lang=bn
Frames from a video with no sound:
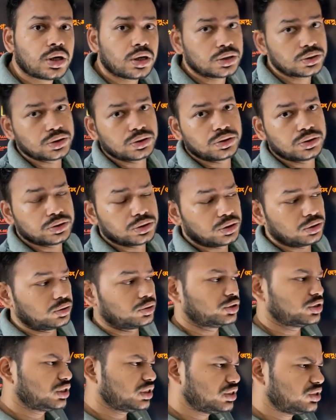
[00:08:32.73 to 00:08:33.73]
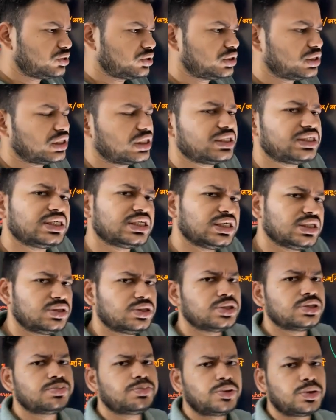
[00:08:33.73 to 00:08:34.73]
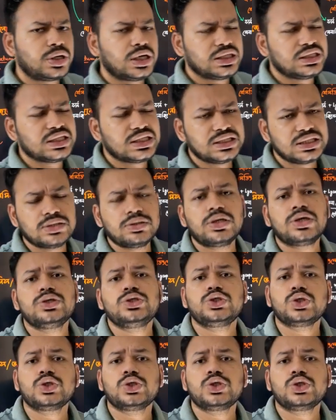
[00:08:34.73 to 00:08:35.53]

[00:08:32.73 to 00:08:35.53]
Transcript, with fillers: অযৌন জনন কোষ কিছু কিছু ক্ষেত্রে কিছু স্পোর আছে যেগুলো